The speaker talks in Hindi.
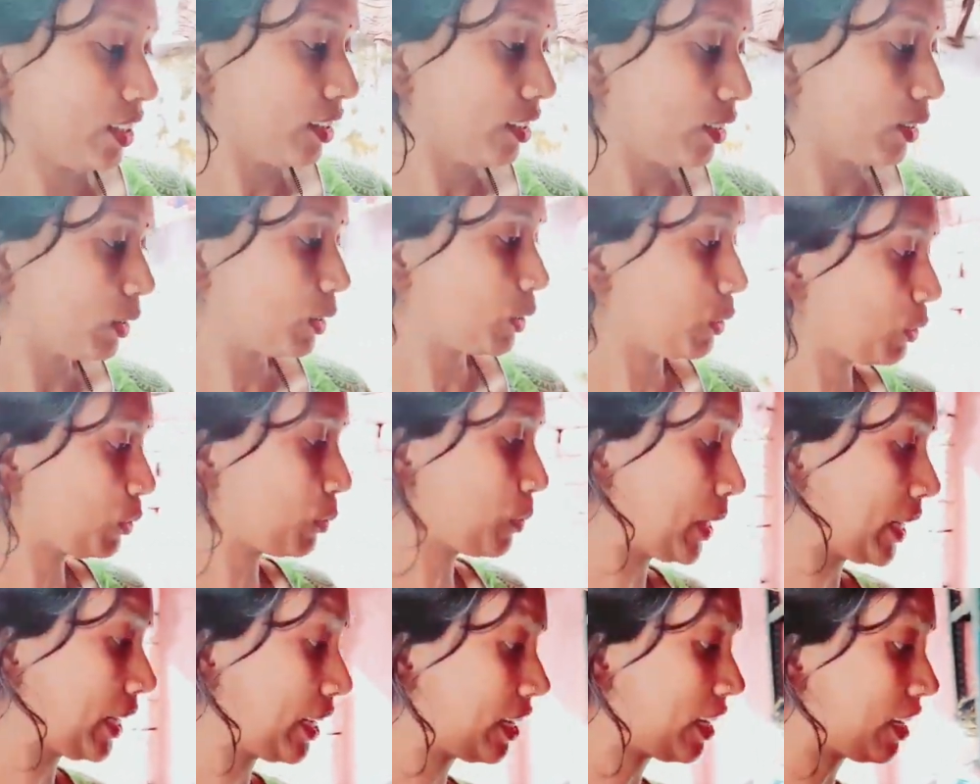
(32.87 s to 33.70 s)
तो मैंने
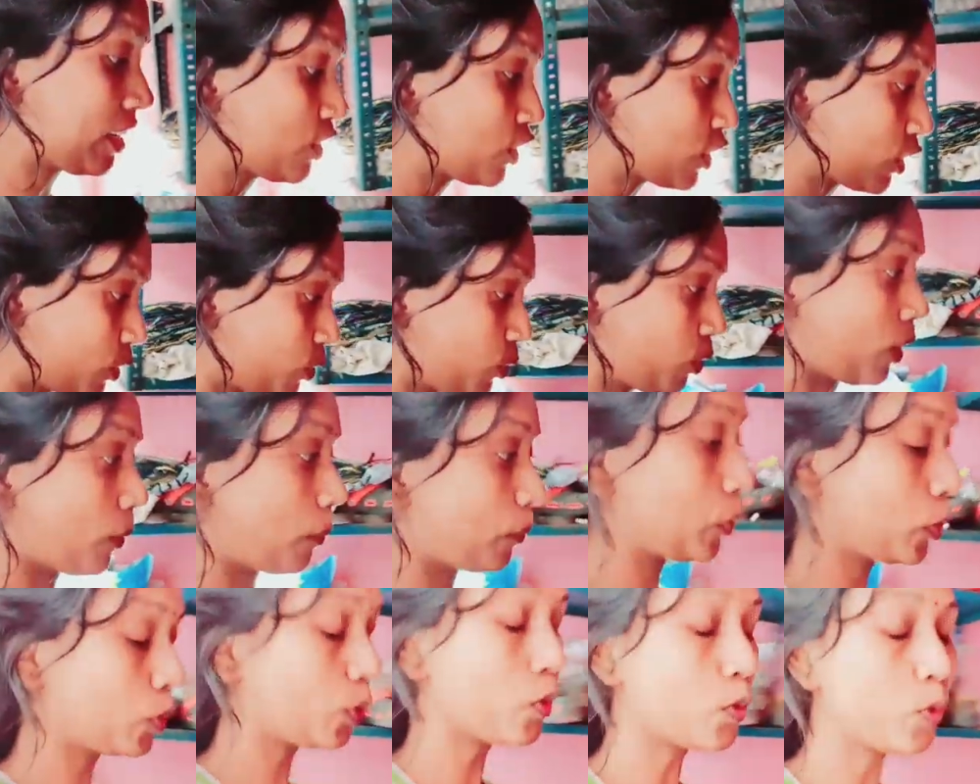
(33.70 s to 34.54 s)
कहा चलो आप
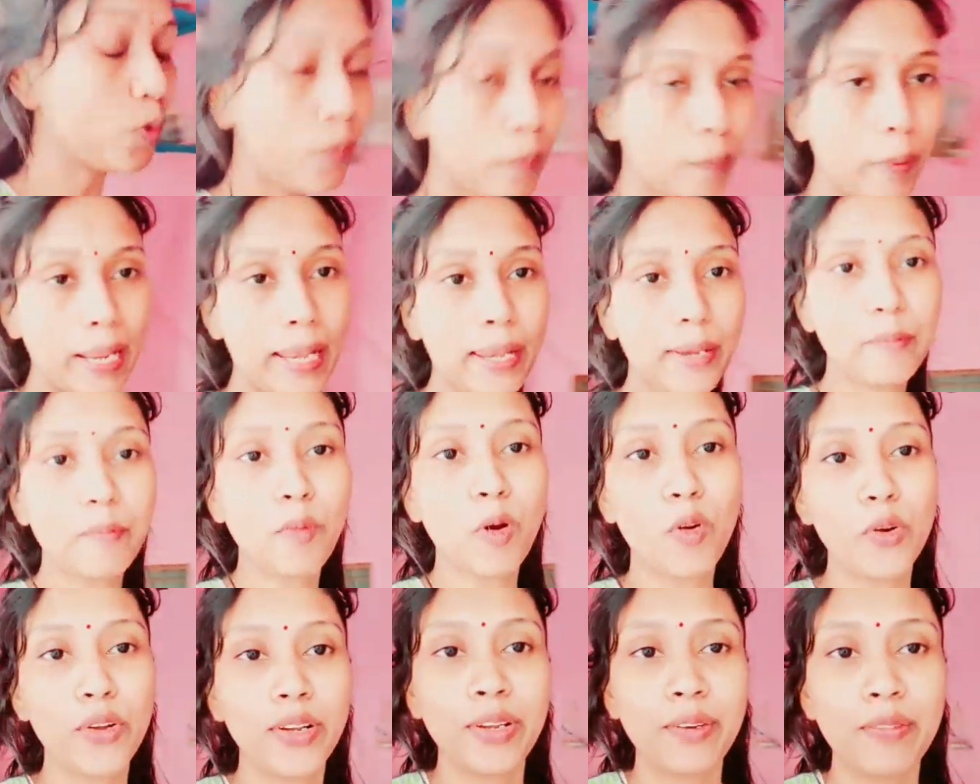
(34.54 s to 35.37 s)
लोगों को पहले
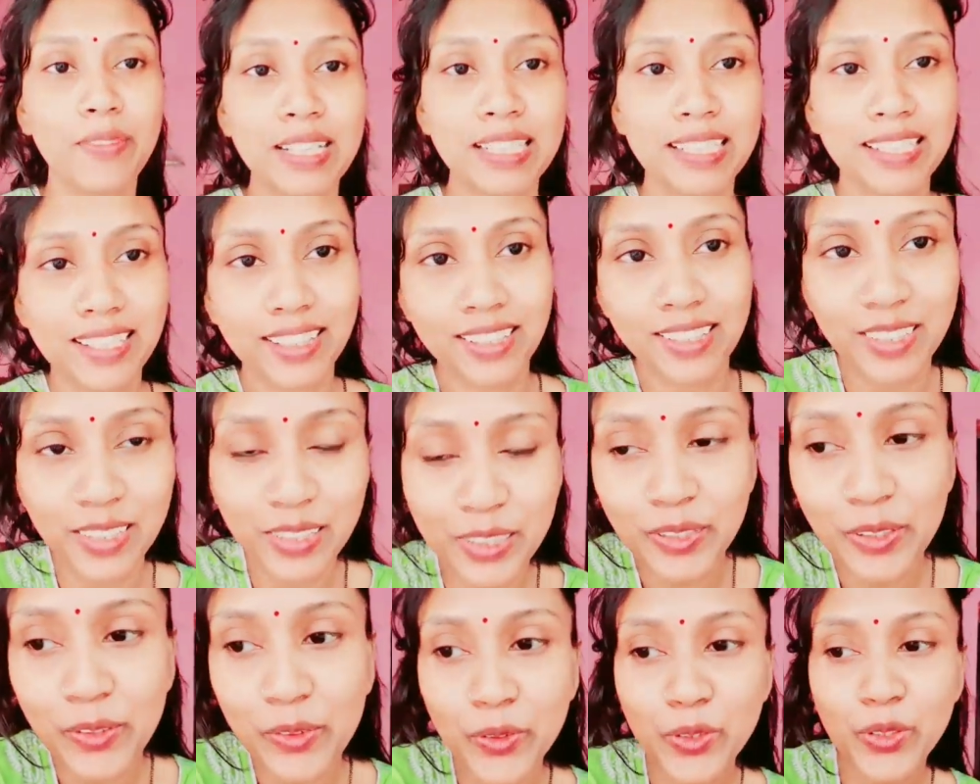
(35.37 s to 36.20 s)
मॉर्निंग विश कर देती
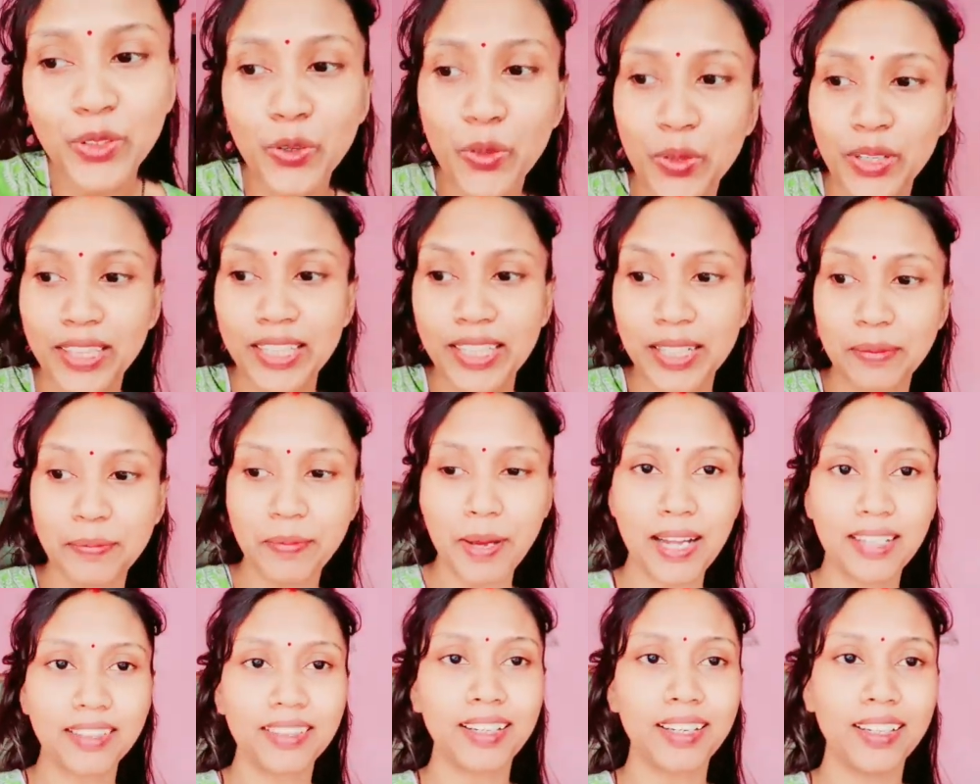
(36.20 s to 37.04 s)
हूँ थोड़ी देर
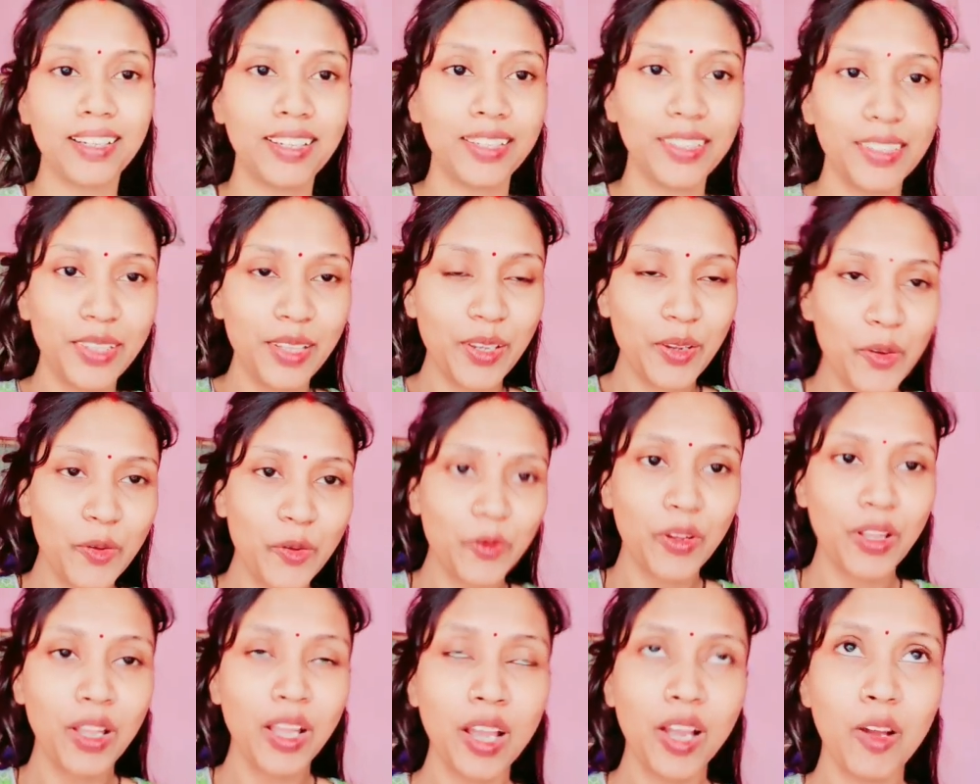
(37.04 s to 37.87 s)
बात कर लेती हूँ
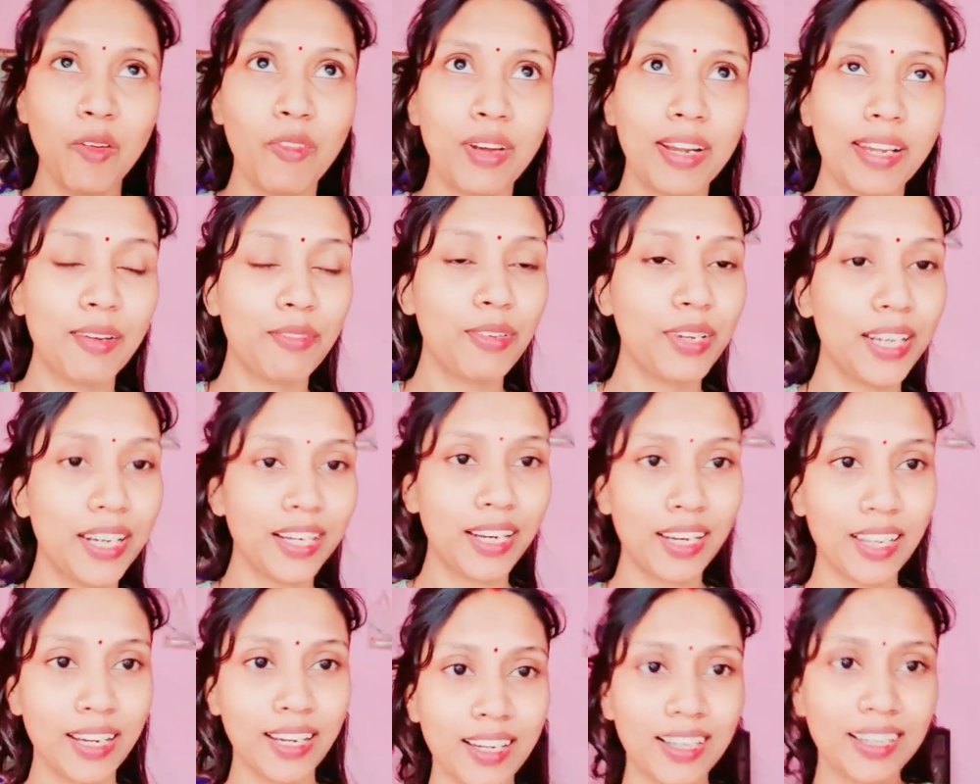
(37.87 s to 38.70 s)
वरना फिर अगर
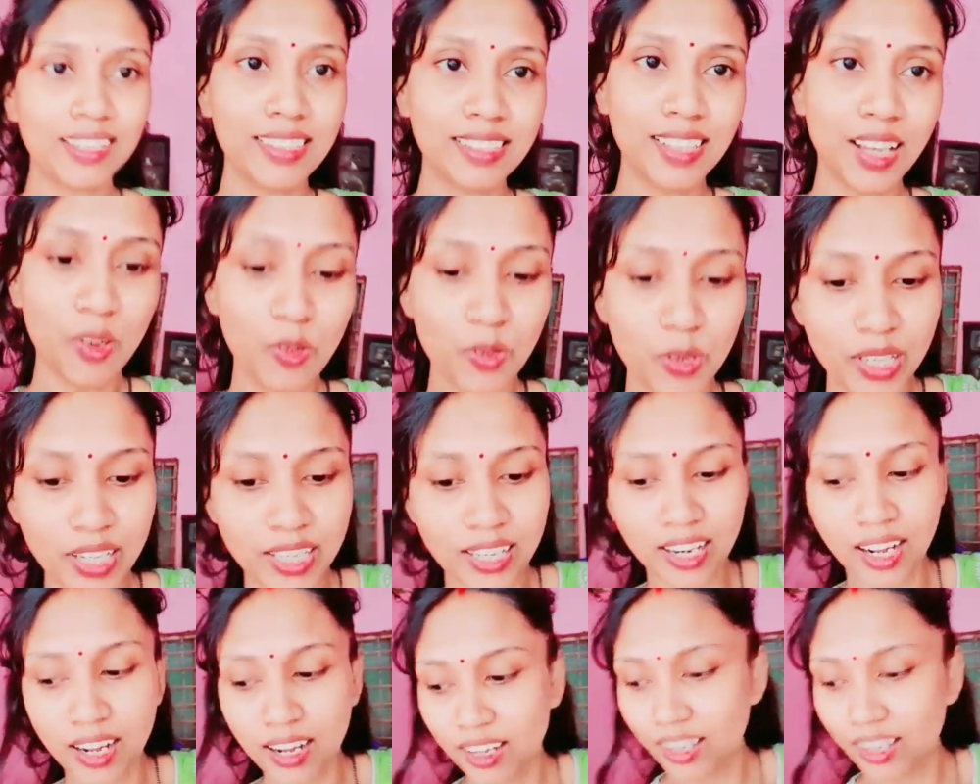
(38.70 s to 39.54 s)
लग जाऊँगी ना